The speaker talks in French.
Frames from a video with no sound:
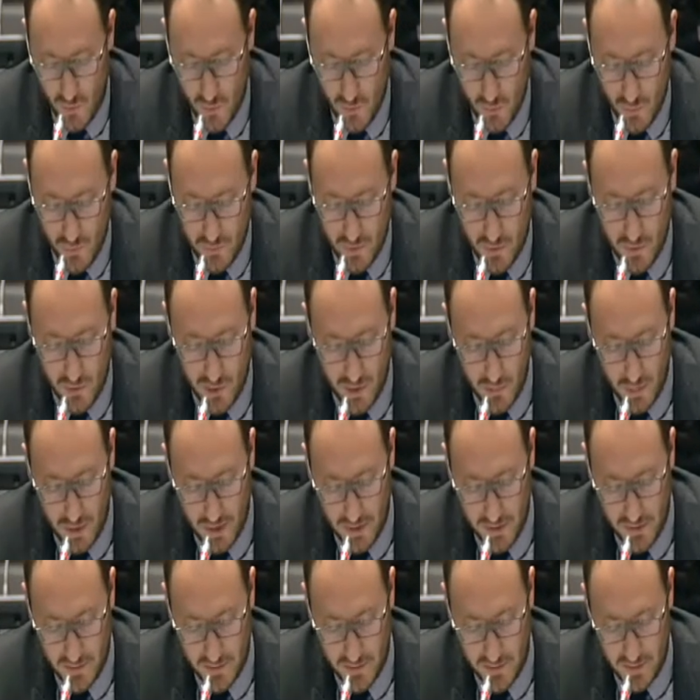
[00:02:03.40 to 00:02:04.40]
nos
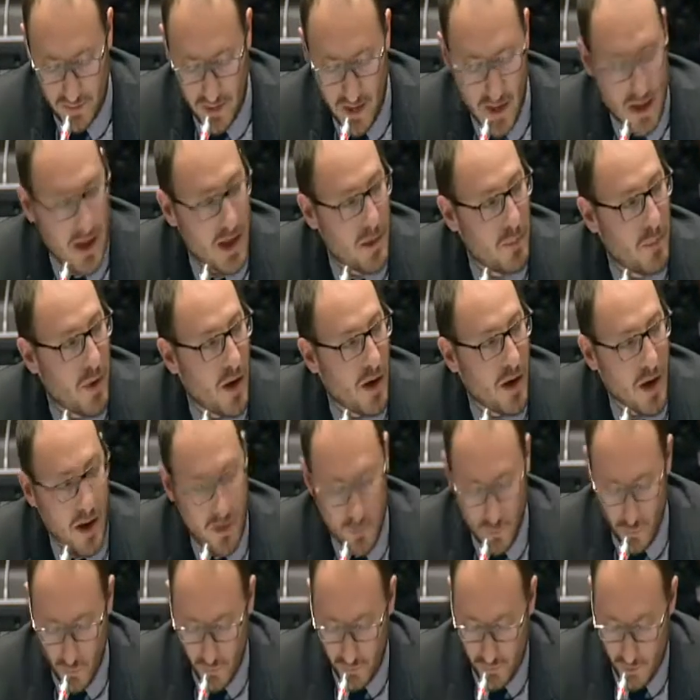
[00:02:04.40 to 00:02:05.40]
entreprises et par là
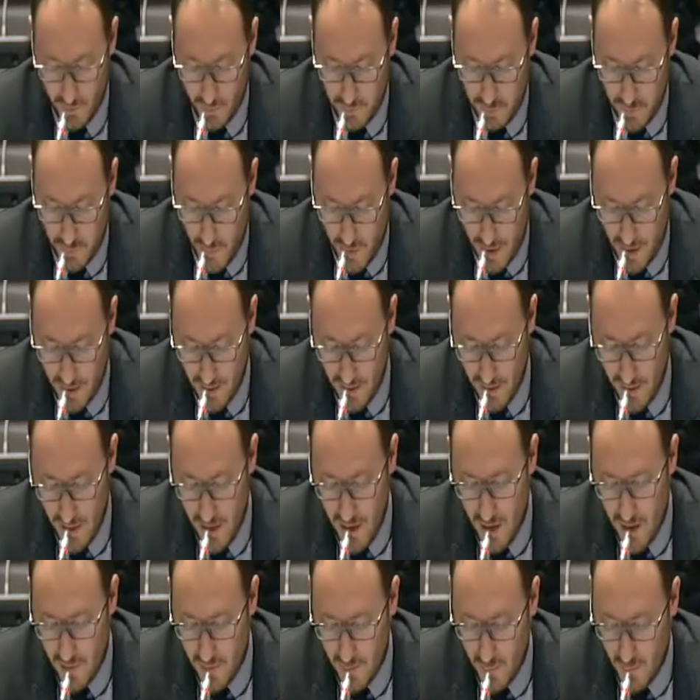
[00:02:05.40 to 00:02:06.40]
nos emplois,
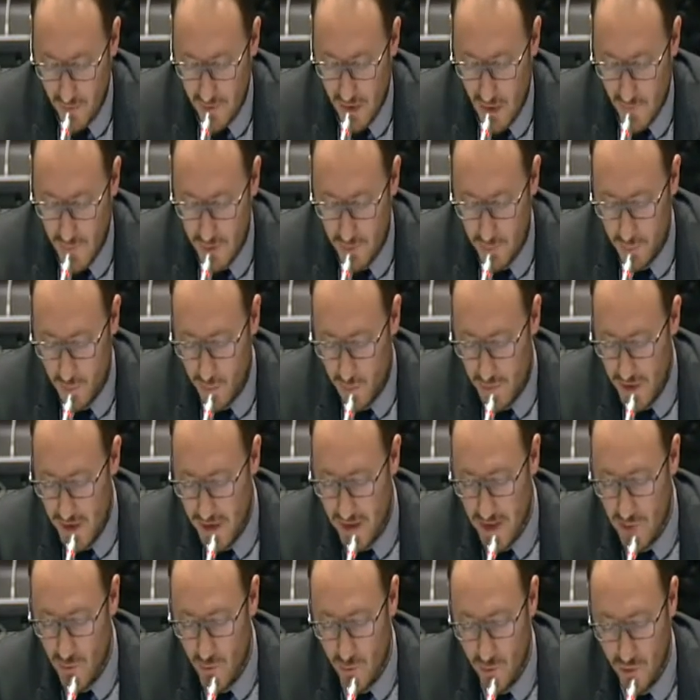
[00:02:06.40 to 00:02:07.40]
nos services publics
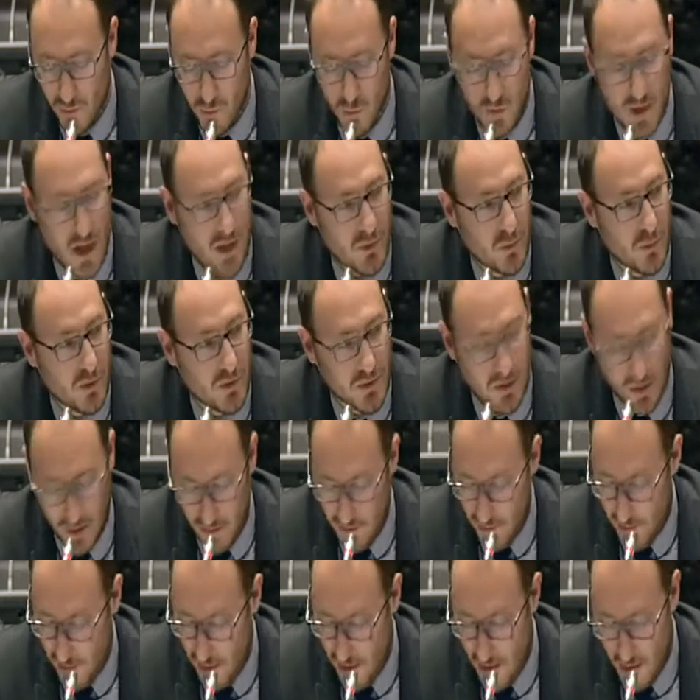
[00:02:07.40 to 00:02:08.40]
et notre modèle
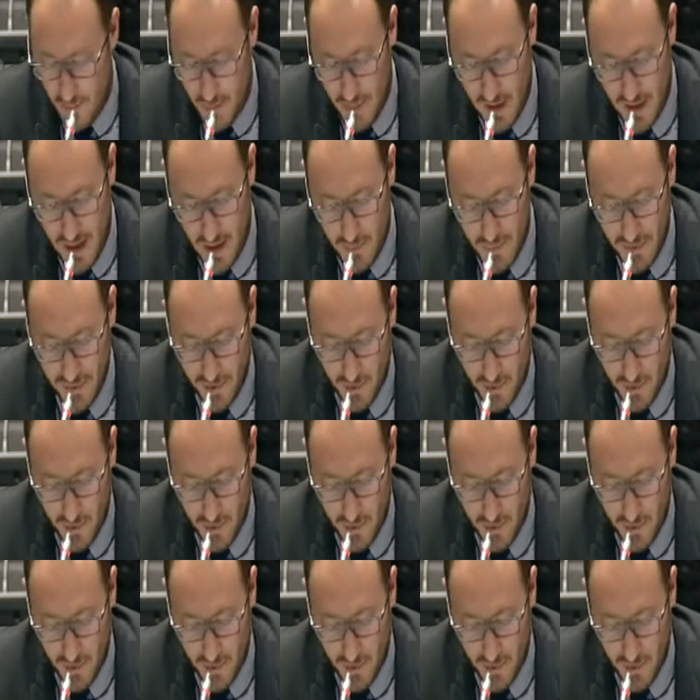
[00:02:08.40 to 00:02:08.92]
social par la mise